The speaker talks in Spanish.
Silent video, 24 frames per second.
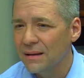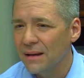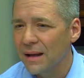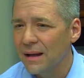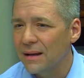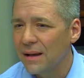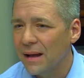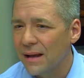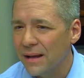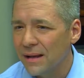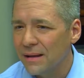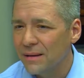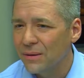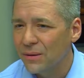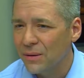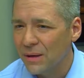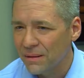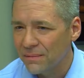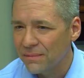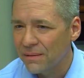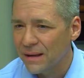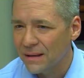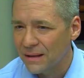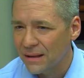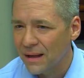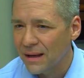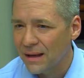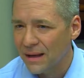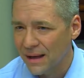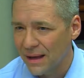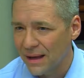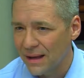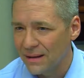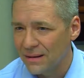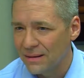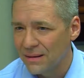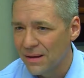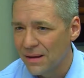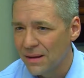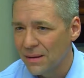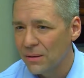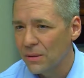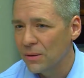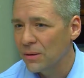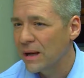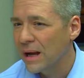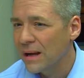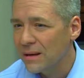ley no afecta a él
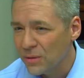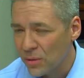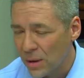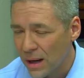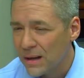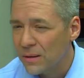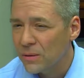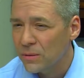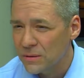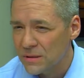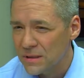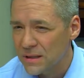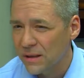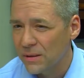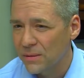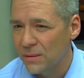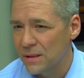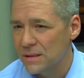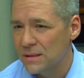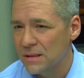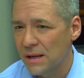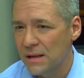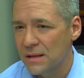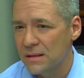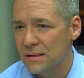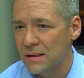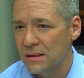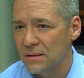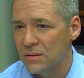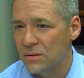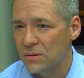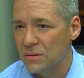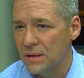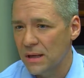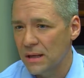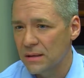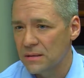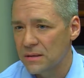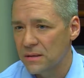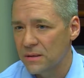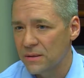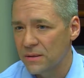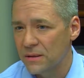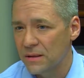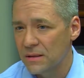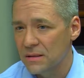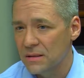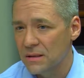o que no hay consecuencias en sus
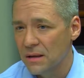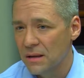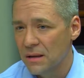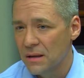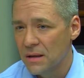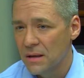acciones.